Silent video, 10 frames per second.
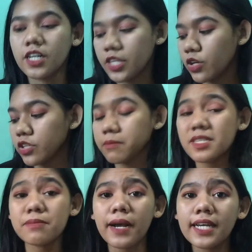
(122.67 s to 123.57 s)
Ganon.
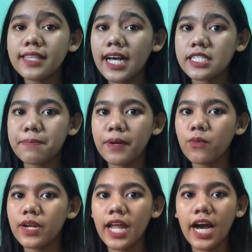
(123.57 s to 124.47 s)
Mas maganda kasi pag
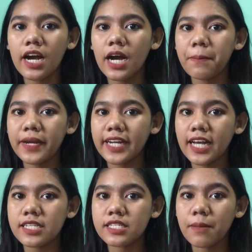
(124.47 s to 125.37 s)
wala kang
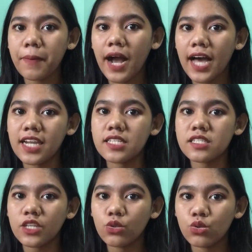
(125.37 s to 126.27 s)
kaparehas na pangalan
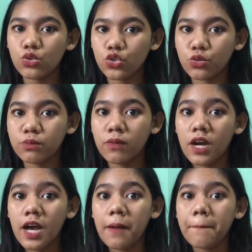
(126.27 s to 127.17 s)
sa YouTube
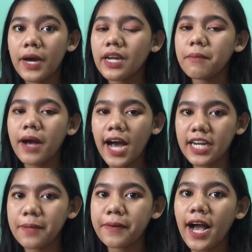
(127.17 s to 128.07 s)
para
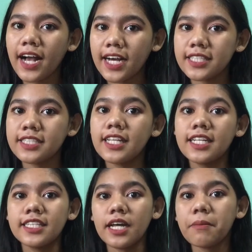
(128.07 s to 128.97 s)
mahanap ka agad
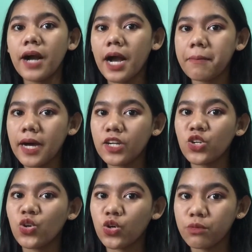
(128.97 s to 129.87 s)
ng mga
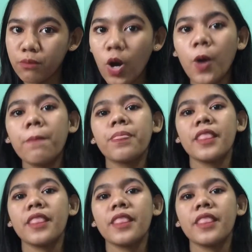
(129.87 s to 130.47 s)
manonood mo.